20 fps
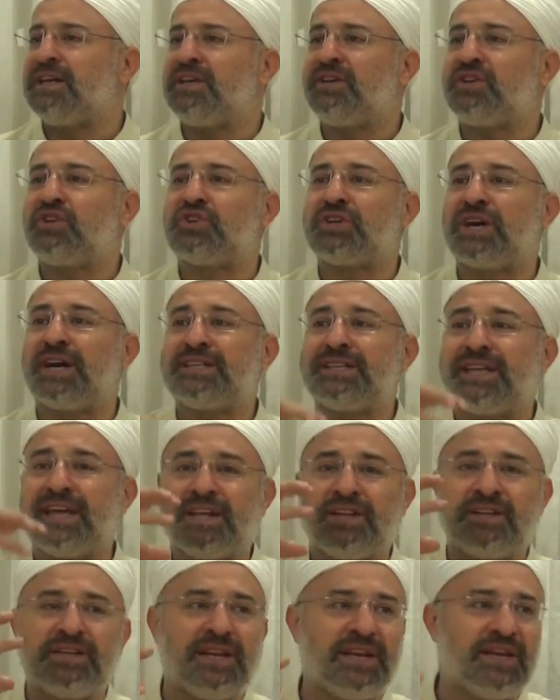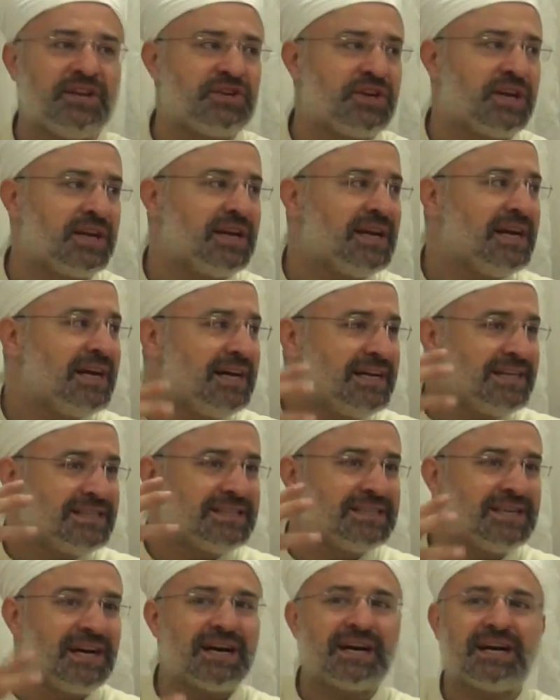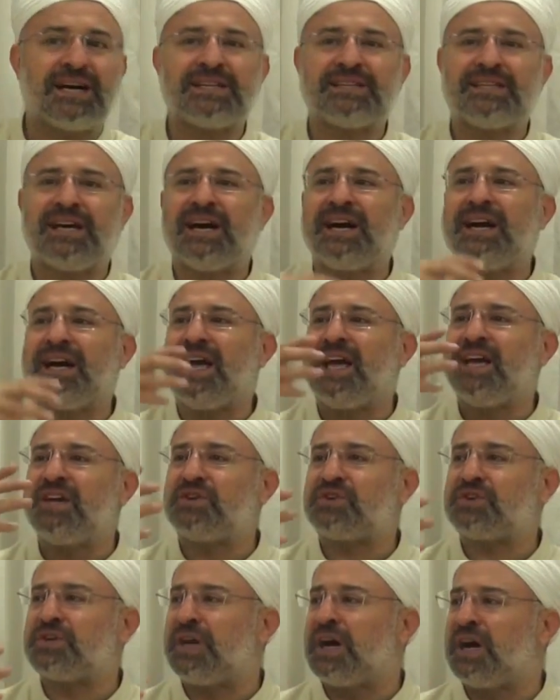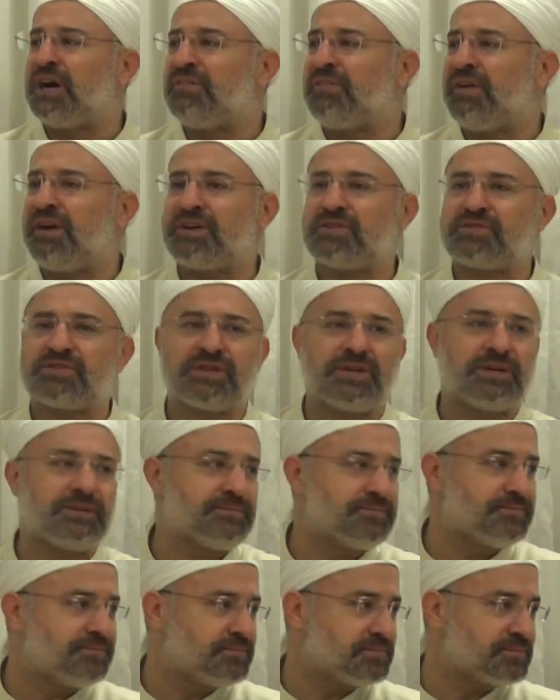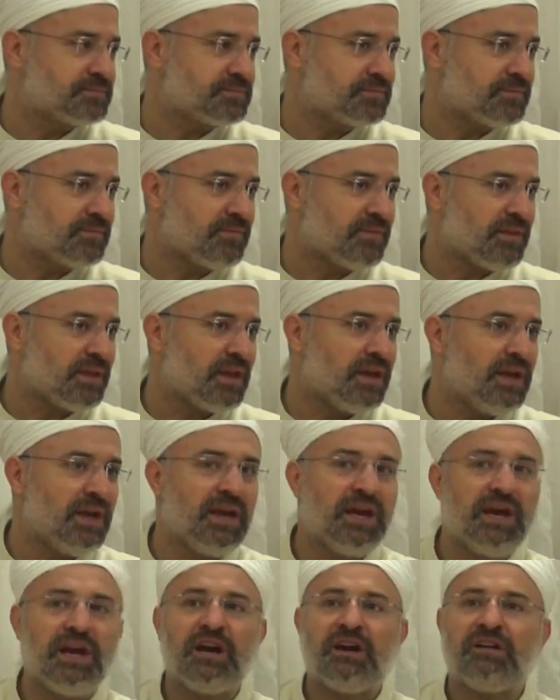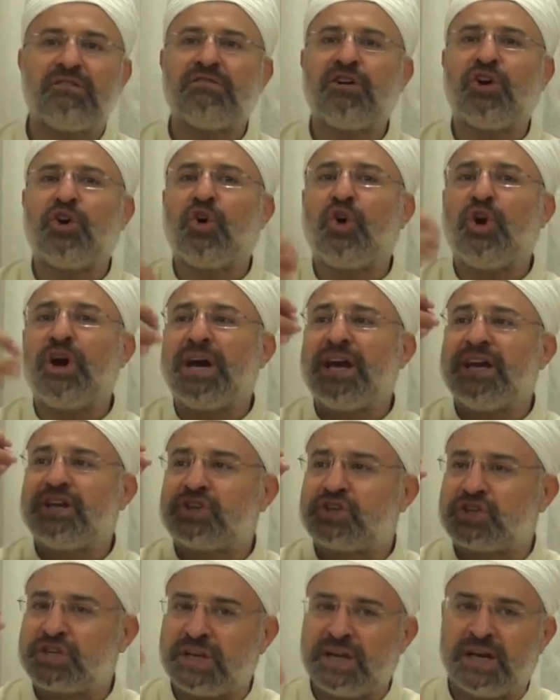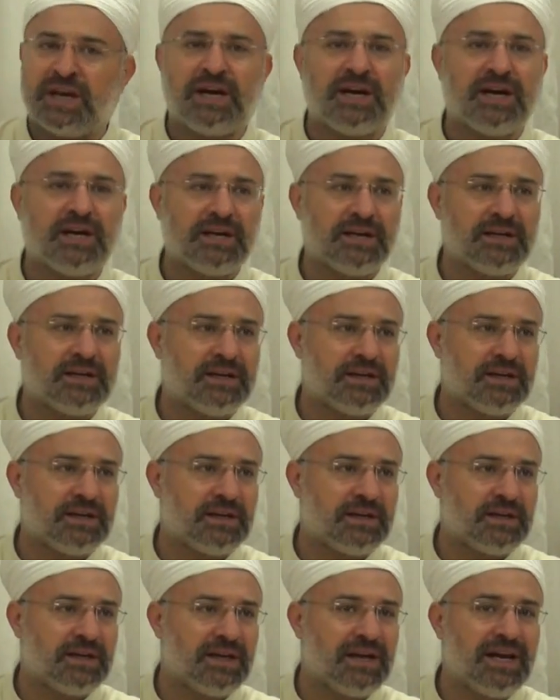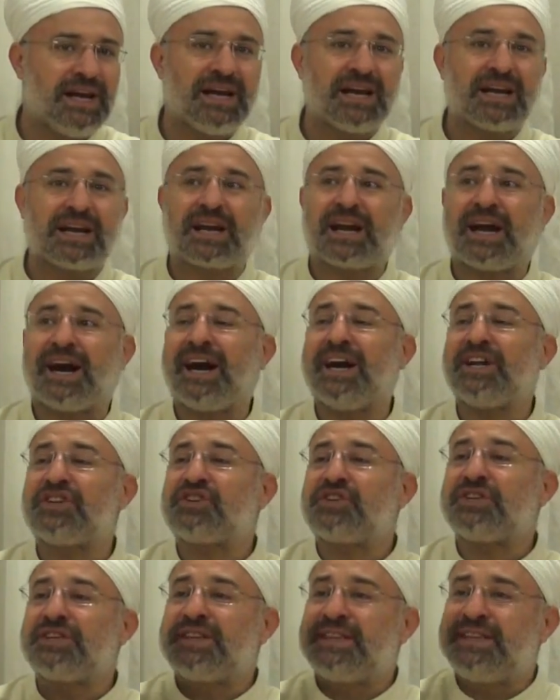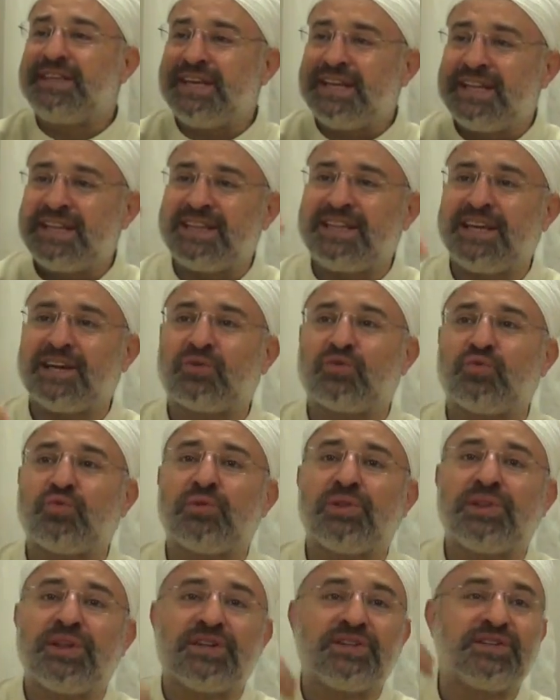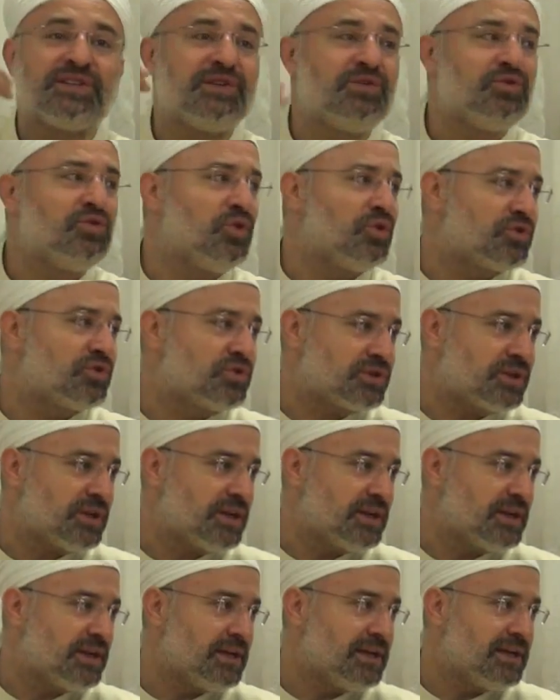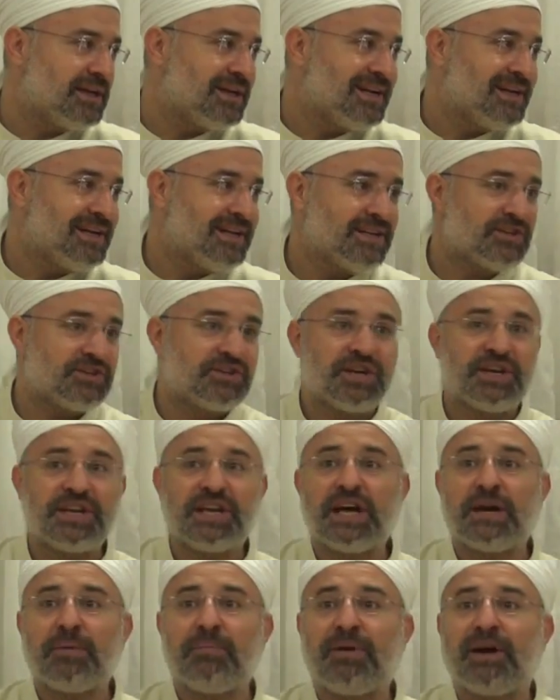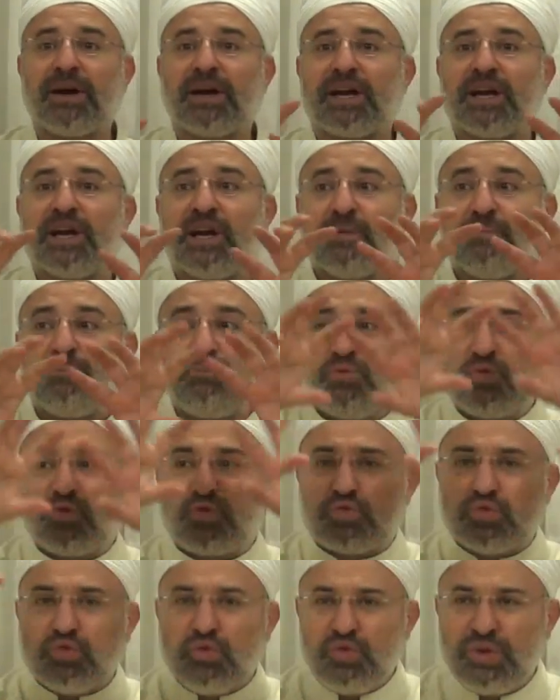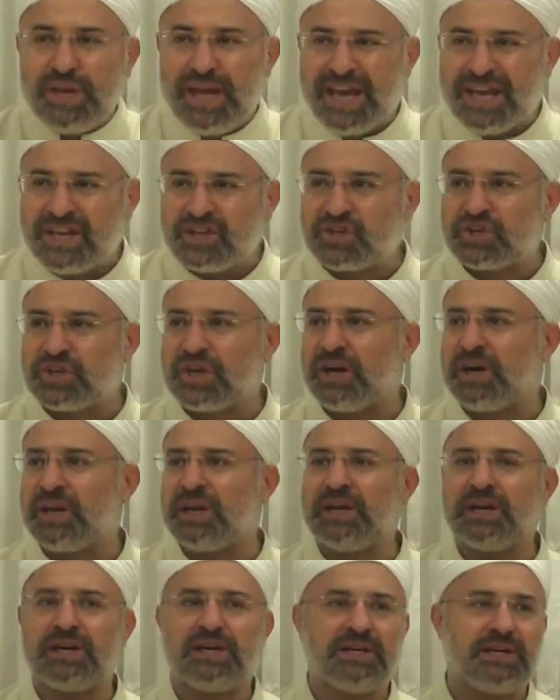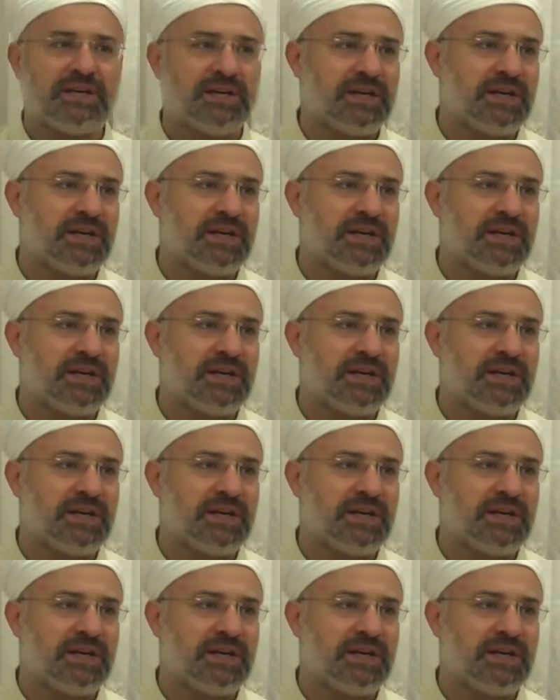icat edilecek ne kadar eşya varsa ve o eşya kaç dilde kullanılıyorsa Cenab-ı Hak bütün eşyaları